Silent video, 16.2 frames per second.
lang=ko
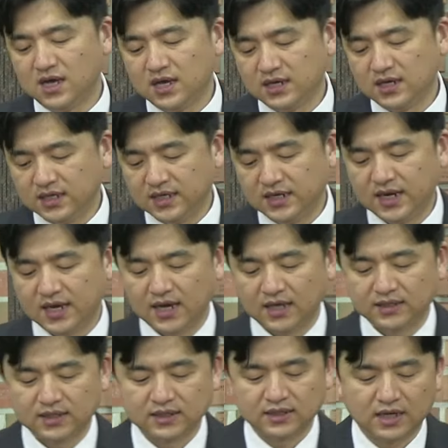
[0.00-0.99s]
일해야
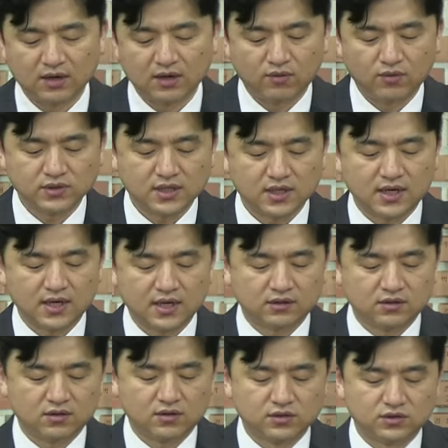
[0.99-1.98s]
된다라고 생각했던
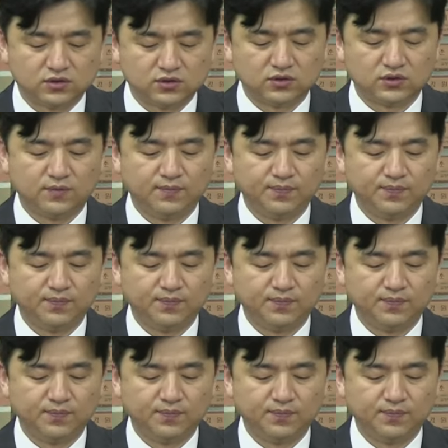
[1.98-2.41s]
것이죠.